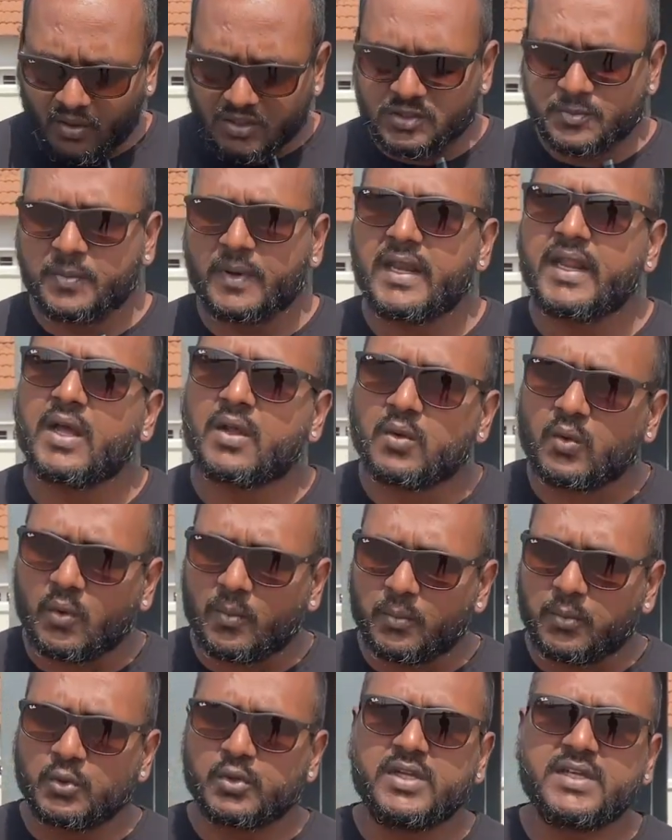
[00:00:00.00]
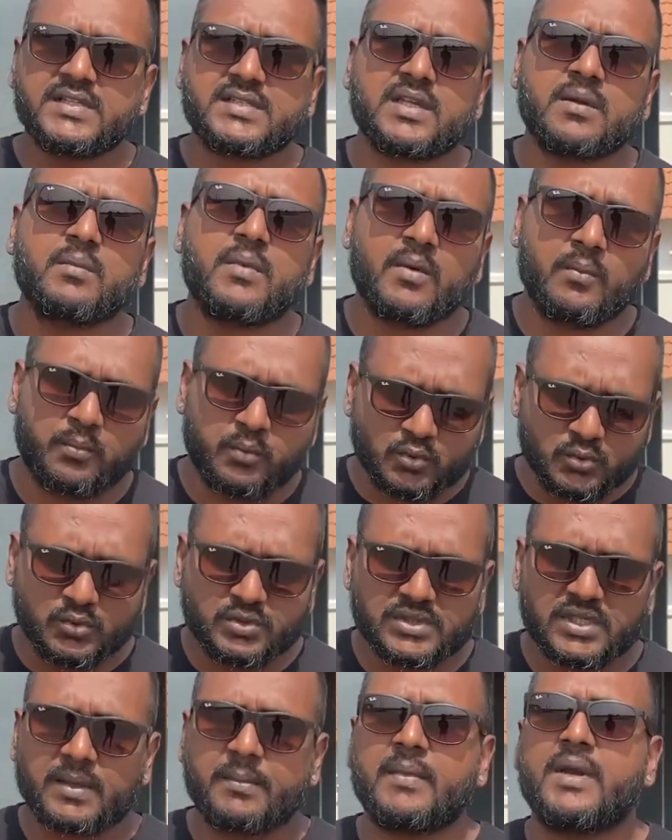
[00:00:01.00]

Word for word: லான்ச் பண்ணி அது ஒரு புதிய செக்மெண்ட் புது